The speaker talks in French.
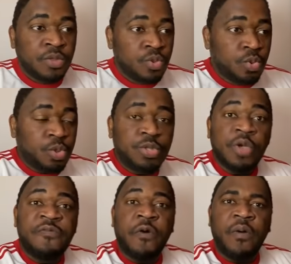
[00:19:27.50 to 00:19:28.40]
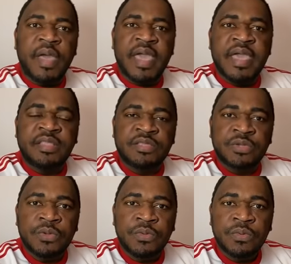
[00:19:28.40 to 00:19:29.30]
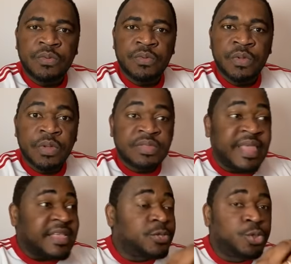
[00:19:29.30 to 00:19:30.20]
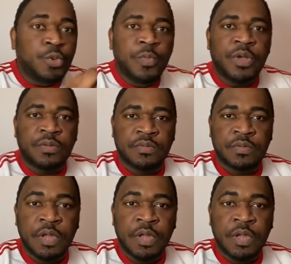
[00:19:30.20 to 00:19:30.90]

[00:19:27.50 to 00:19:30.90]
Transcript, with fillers: Nous devons être des humains.